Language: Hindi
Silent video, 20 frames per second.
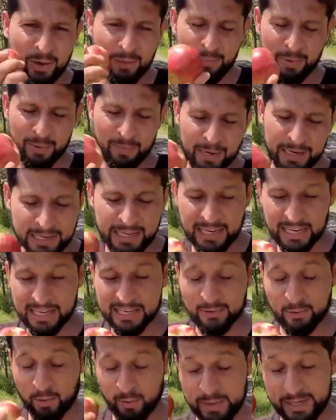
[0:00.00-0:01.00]
जो एप्पल भाई ने लाया
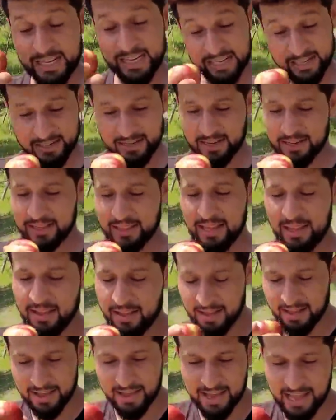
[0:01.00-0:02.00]
इसको भी टेस्ट करते
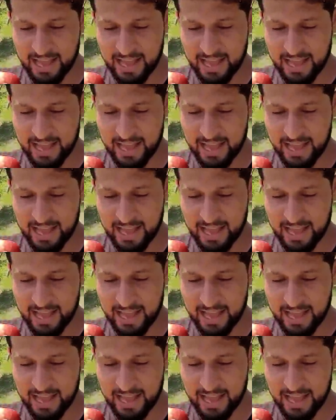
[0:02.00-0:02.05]
हैं